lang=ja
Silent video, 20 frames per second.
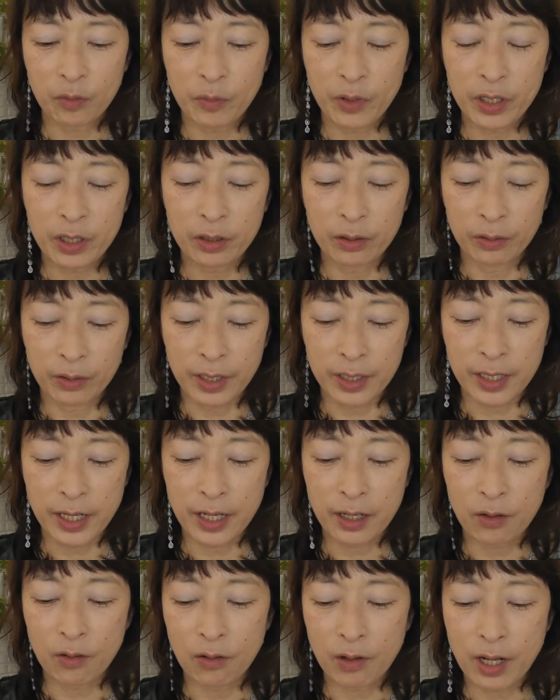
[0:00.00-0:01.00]
思えるような
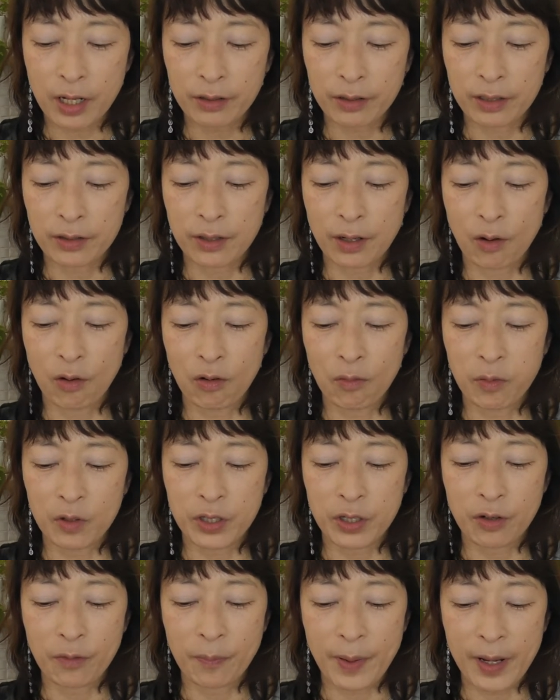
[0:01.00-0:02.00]
成功確率がほぼ
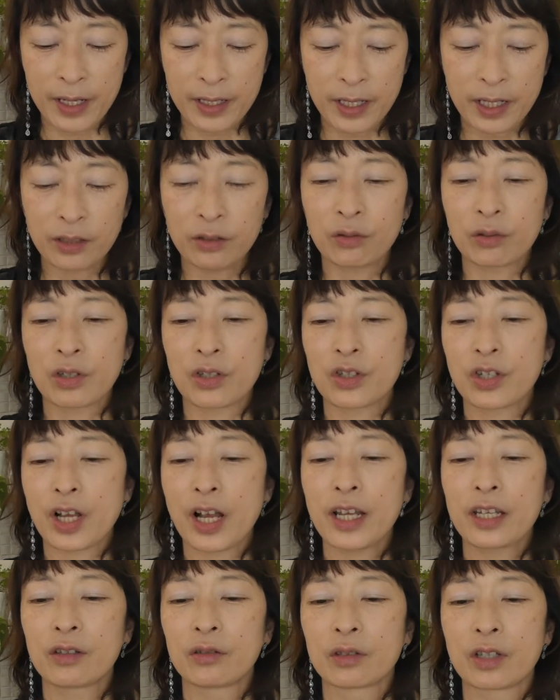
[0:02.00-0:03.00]
0%に
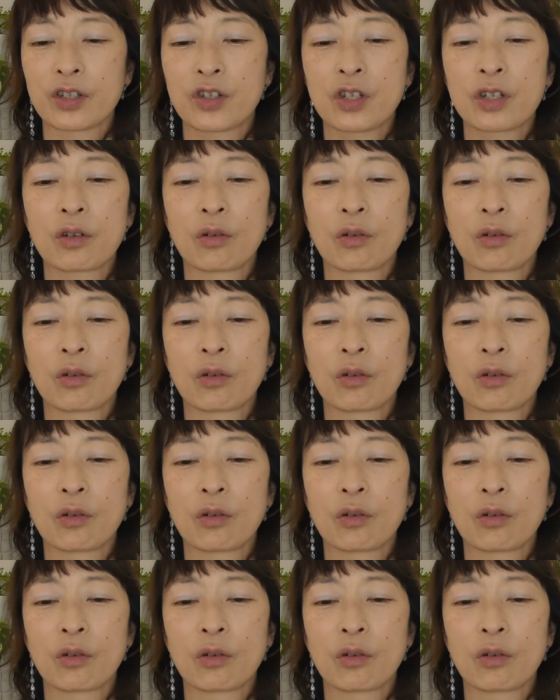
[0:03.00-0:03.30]
近いような事